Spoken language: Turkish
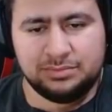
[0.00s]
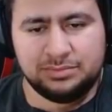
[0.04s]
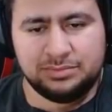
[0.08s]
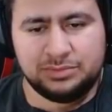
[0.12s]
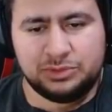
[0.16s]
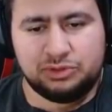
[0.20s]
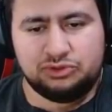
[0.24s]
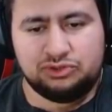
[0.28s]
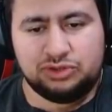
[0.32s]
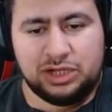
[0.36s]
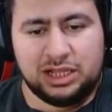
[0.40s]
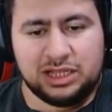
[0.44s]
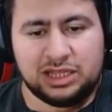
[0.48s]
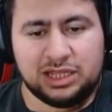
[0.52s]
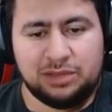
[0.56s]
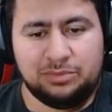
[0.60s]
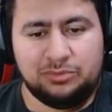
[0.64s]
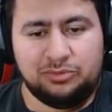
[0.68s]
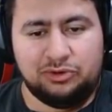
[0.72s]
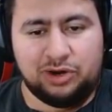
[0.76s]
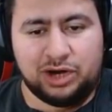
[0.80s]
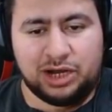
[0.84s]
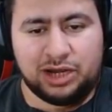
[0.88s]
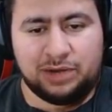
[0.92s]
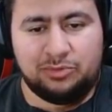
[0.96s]

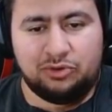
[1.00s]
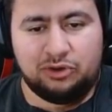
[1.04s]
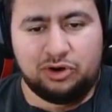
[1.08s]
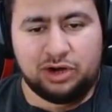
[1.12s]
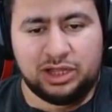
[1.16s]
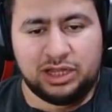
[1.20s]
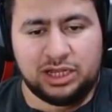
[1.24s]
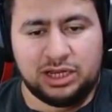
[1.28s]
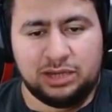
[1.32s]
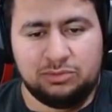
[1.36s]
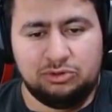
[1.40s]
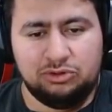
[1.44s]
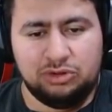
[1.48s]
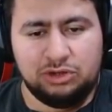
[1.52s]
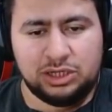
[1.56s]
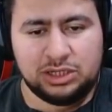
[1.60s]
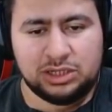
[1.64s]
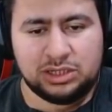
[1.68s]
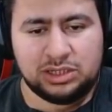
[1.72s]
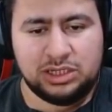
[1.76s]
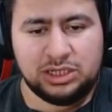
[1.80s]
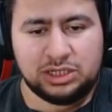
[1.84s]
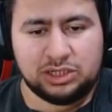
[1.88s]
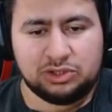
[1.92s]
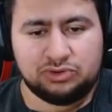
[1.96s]
Düzeltemiyor. Araba o kadar yamadı
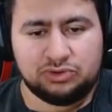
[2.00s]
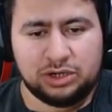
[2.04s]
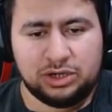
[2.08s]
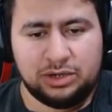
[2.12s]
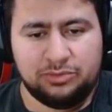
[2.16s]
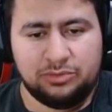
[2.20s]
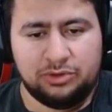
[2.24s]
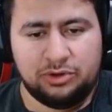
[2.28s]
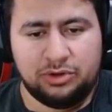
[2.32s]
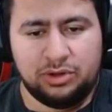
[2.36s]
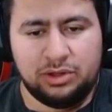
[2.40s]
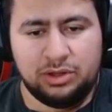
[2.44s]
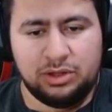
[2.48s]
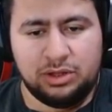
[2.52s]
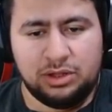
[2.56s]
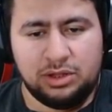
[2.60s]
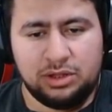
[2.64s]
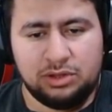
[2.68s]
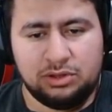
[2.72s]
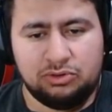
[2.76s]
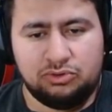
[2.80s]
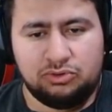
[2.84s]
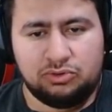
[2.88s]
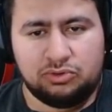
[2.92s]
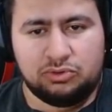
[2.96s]
ki dik duramıyor.
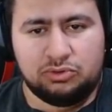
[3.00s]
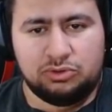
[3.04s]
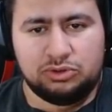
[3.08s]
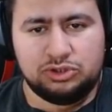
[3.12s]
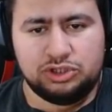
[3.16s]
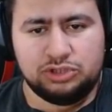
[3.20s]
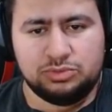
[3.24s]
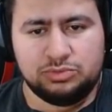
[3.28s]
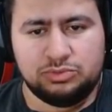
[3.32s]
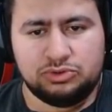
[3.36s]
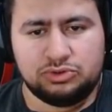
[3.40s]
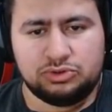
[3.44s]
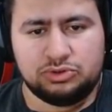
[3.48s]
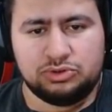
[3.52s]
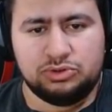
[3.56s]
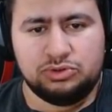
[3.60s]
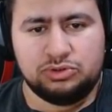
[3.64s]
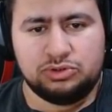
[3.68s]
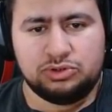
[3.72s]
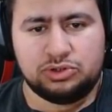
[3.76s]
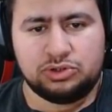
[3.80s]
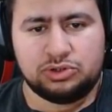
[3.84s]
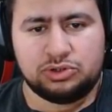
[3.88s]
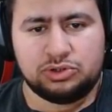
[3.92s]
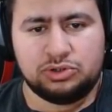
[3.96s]
Dur koçum dur.
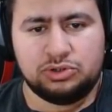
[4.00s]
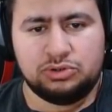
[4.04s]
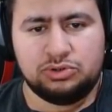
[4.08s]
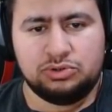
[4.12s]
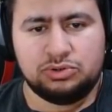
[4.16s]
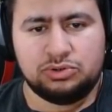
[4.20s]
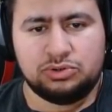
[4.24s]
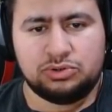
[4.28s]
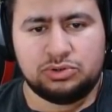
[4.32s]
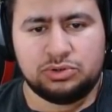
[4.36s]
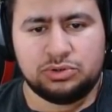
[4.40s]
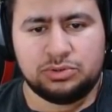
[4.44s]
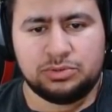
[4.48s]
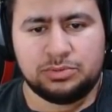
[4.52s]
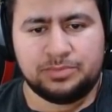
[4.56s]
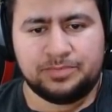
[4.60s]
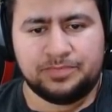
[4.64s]
Düz dur. Düz dur.